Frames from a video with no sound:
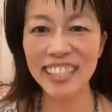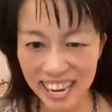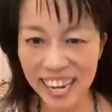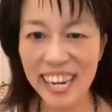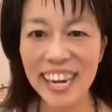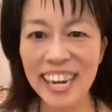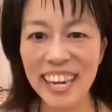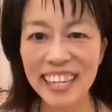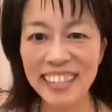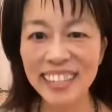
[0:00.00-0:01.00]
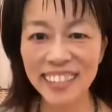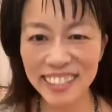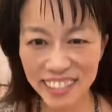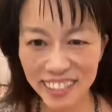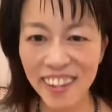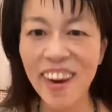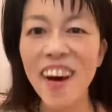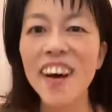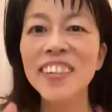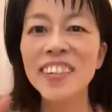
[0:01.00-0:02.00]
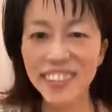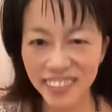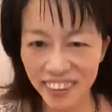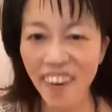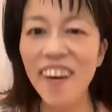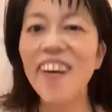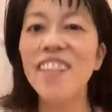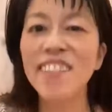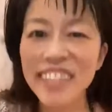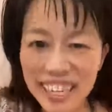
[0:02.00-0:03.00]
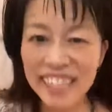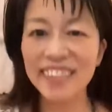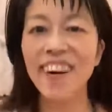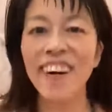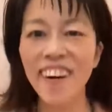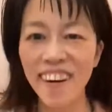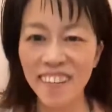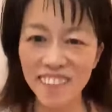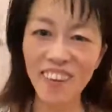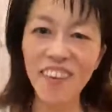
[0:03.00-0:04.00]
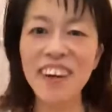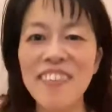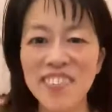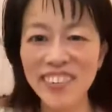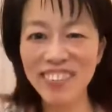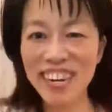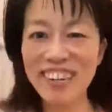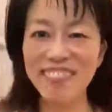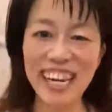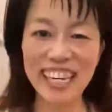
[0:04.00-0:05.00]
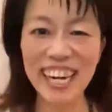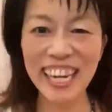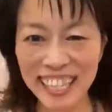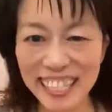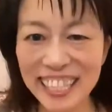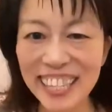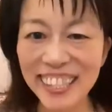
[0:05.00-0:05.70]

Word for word: で,、はい、でそしてその鶴をみんなにこう大盤振る舞いみたいなで、そ